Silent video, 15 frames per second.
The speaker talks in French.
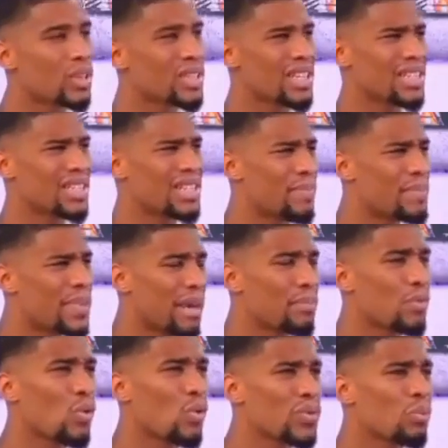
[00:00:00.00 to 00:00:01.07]
Donc, sa
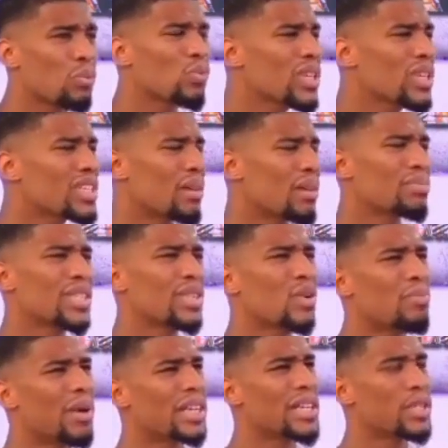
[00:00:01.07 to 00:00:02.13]
mère, elle me confirme, oui, c'est un
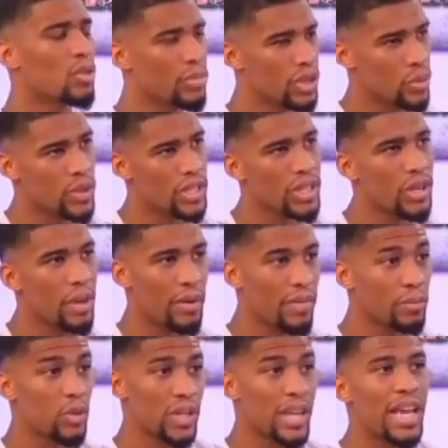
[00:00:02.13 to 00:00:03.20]
psychopathe, laisse-le. Mais je lui dis à
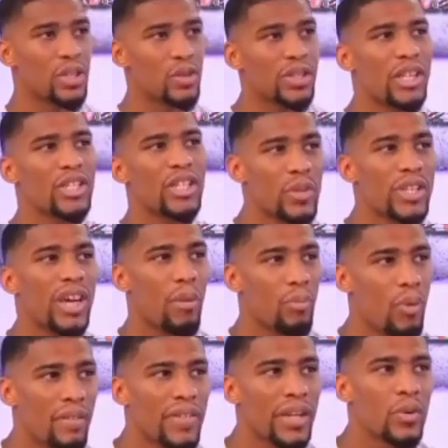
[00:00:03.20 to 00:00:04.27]
ma femme, je lui dis, est-ce que tu as déjà eu des
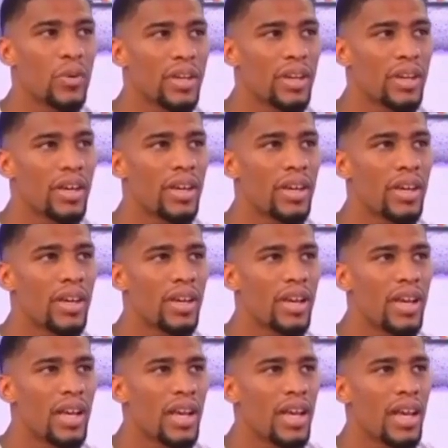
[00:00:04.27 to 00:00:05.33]
rapports avec lui
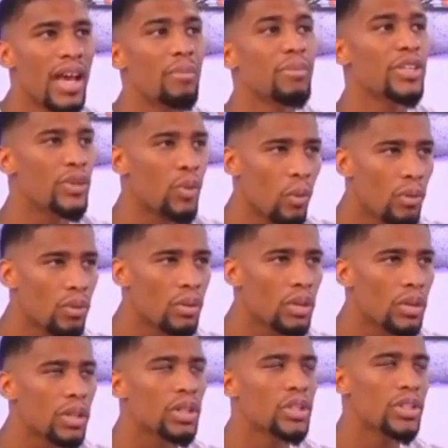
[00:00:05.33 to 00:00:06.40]
Elle me dit non.
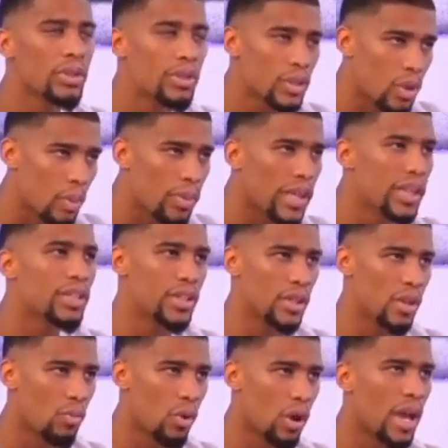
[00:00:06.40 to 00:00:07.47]
Je lui dis, s'il te plaît,
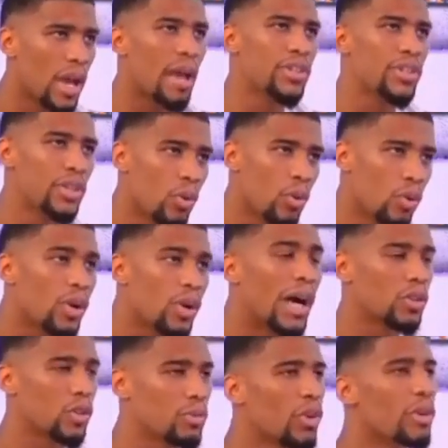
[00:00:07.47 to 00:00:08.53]
dis-le moi. Elle me dit non.
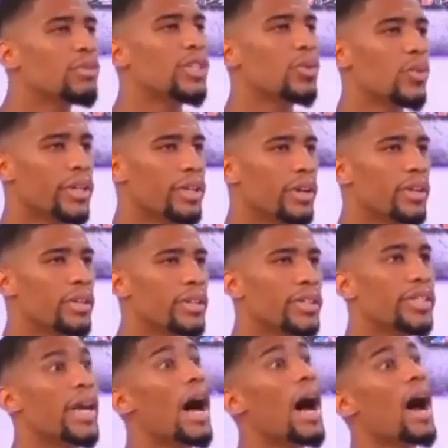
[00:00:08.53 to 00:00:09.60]
À troisième fois, elle me dit oui.
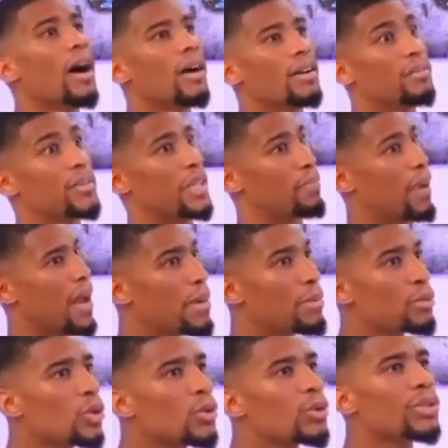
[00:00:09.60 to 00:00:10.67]
Je dis, ah, mais c'est pas la
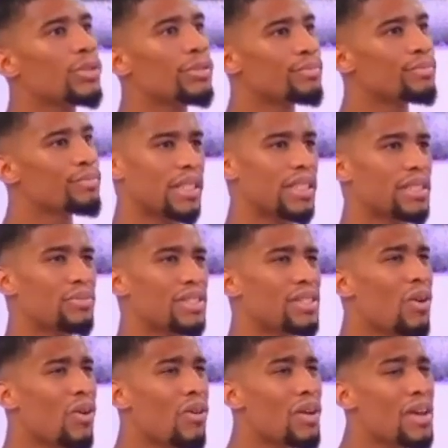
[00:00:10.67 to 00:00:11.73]
même chose. Puis elle me
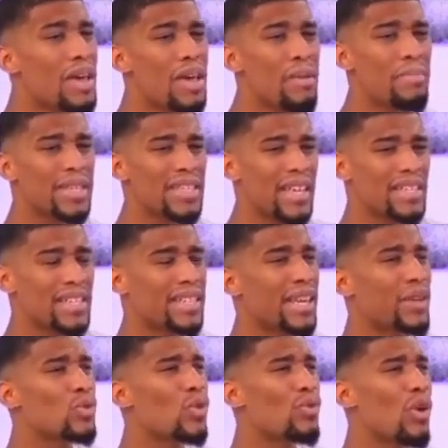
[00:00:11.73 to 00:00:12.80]
dit non, mais ça,
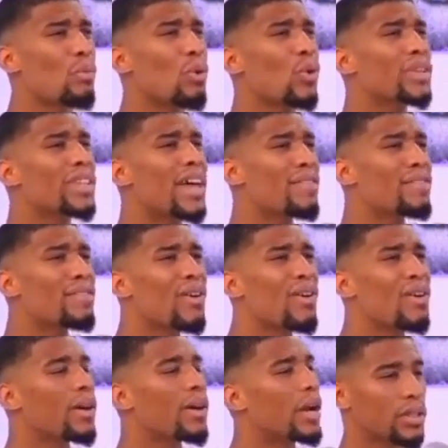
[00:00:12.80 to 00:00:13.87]
c'était novembre
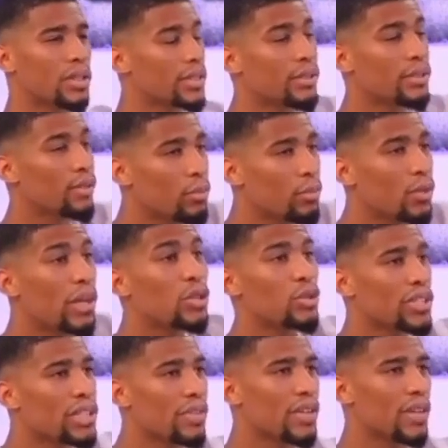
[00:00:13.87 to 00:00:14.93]
d'avant. Alors que c'était novembre de
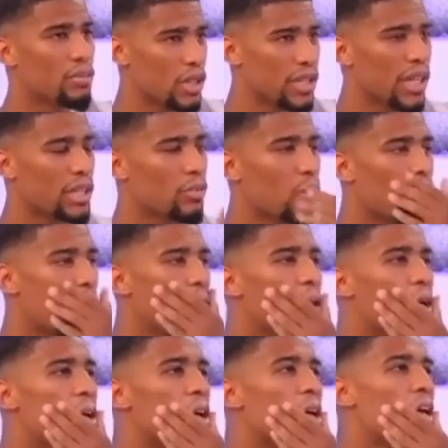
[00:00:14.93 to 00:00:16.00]
là, je le savais, hein, mais je l'ai gardé pour moi.
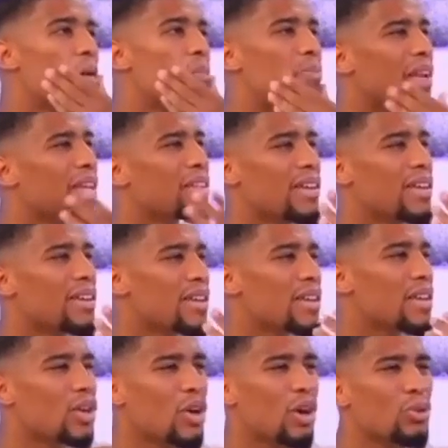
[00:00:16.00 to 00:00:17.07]
Plein
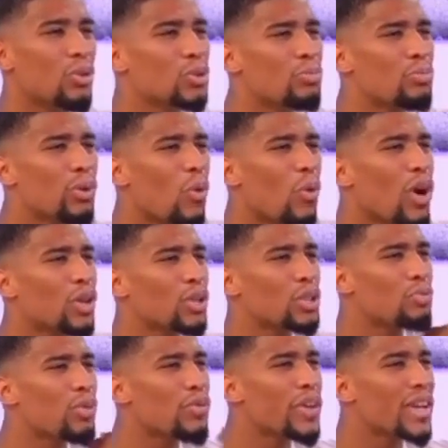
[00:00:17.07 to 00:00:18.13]
Comment tu peux croire
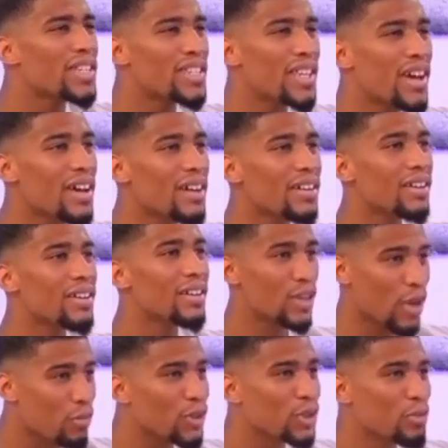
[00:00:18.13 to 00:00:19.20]
que je peux faire ça
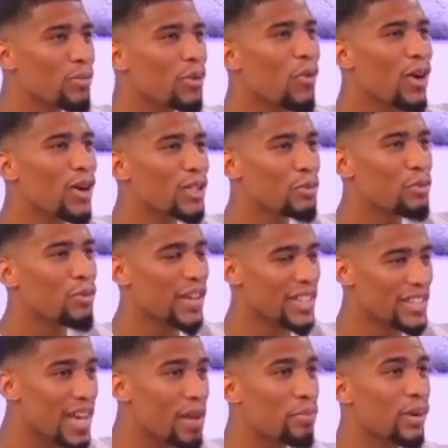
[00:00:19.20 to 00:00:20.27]
Comment tu peux croire que je peux
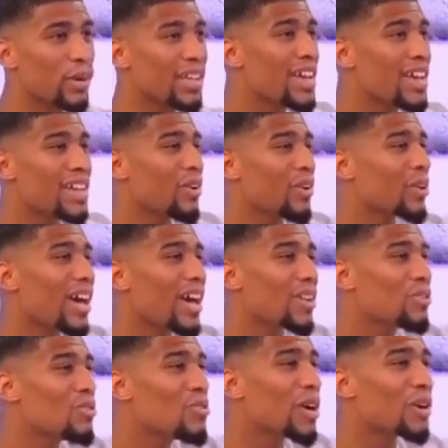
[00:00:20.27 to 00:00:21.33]
faire ça et pleurer
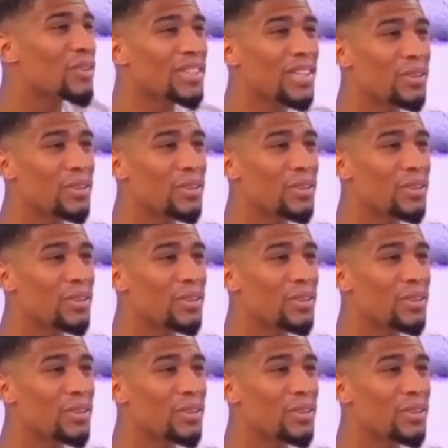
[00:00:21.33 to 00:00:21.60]
Regarde-le à